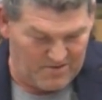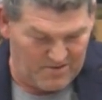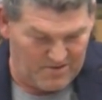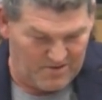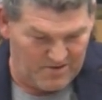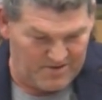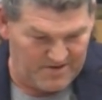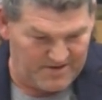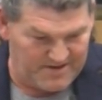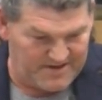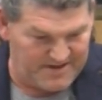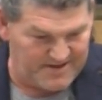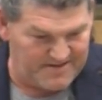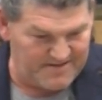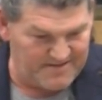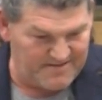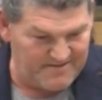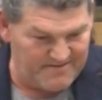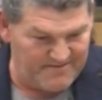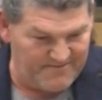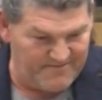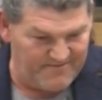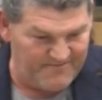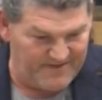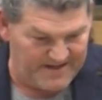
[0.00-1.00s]
Und
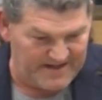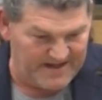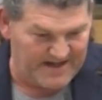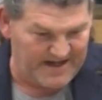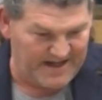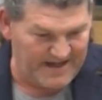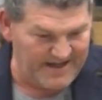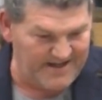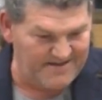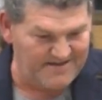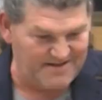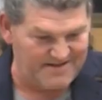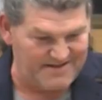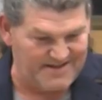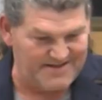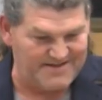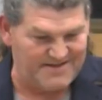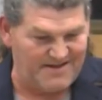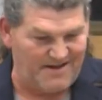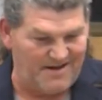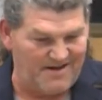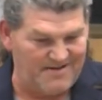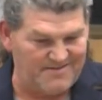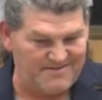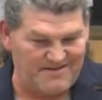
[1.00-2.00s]
wenn ein Richter das
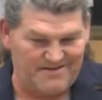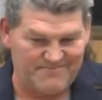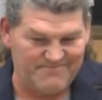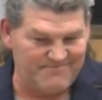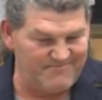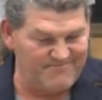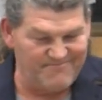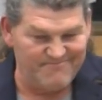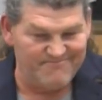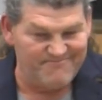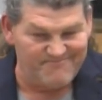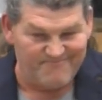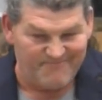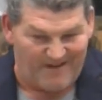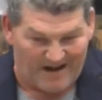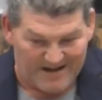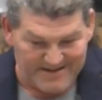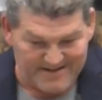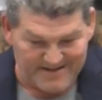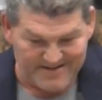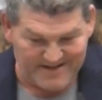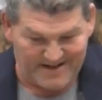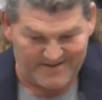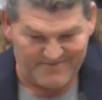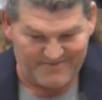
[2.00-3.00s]
sagt, dann
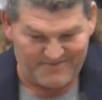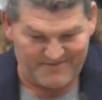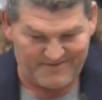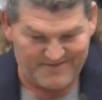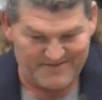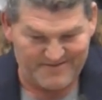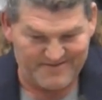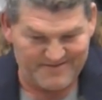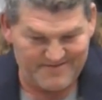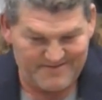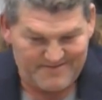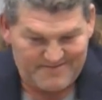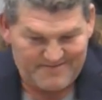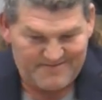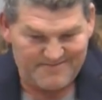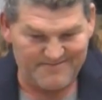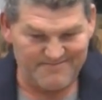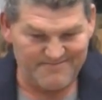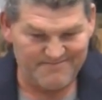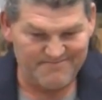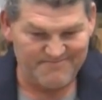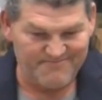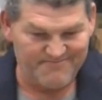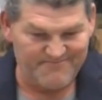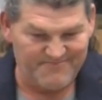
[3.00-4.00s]
weiß ich nicht,
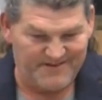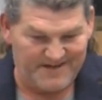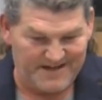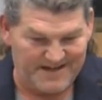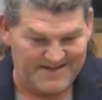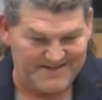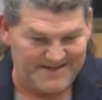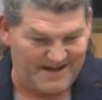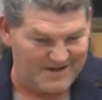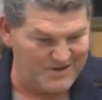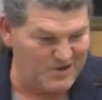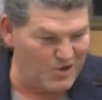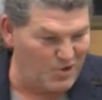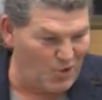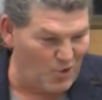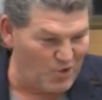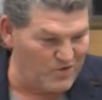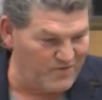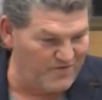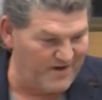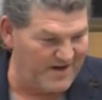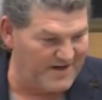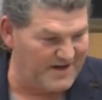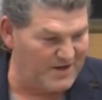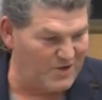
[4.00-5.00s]
was, wenn er sagt, die
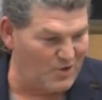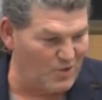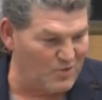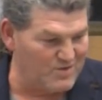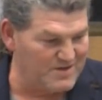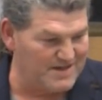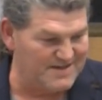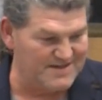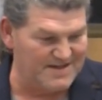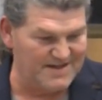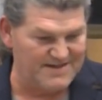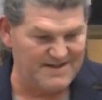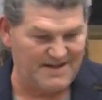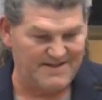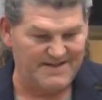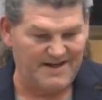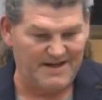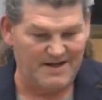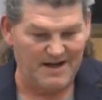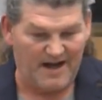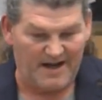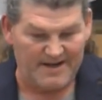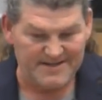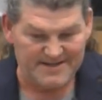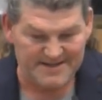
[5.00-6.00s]
Grundwerte, Grundgesetz,
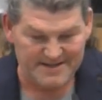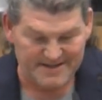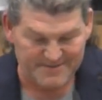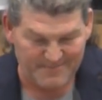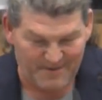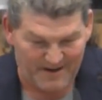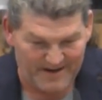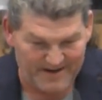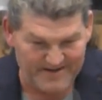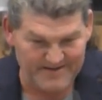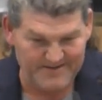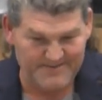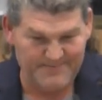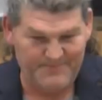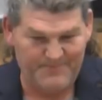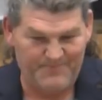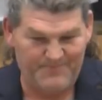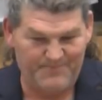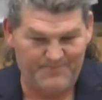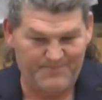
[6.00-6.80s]
Artikel 1, 2.